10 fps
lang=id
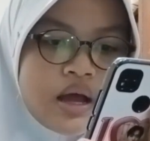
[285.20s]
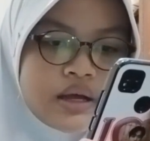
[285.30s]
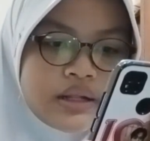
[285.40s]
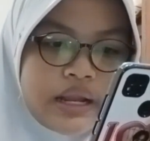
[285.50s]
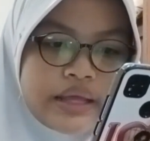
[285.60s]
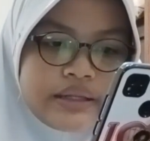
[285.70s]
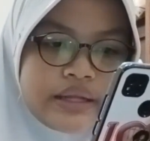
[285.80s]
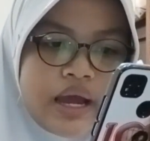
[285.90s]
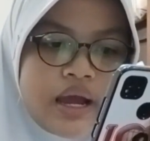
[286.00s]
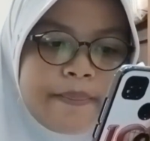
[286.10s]

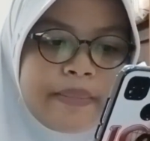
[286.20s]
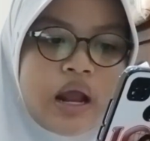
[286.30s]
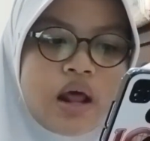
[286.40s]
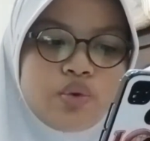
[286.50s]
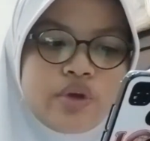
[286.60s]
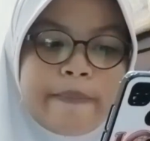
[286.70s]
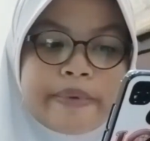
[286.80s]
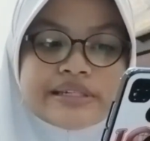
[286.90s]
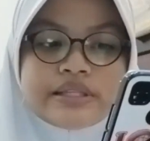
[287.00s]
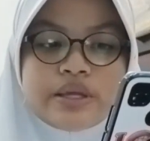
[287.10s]
lainnya melalui
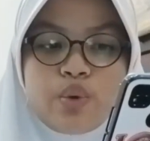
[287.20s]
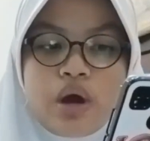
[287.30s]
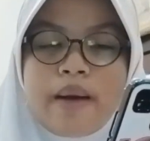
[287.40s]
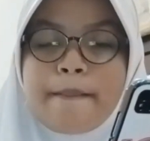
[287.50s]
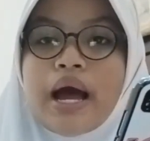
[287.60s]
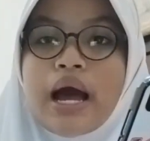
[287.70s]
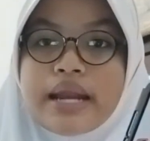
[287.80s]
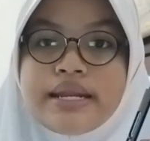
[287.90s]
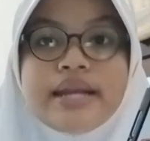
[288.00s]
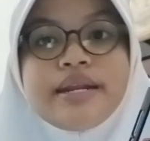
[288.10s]
peristiwa
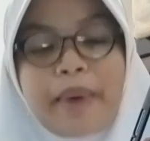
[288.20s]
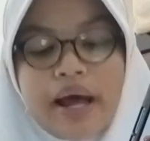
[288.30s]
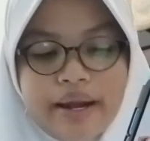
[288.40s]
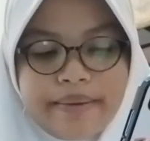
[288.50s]
makan dan dimakan.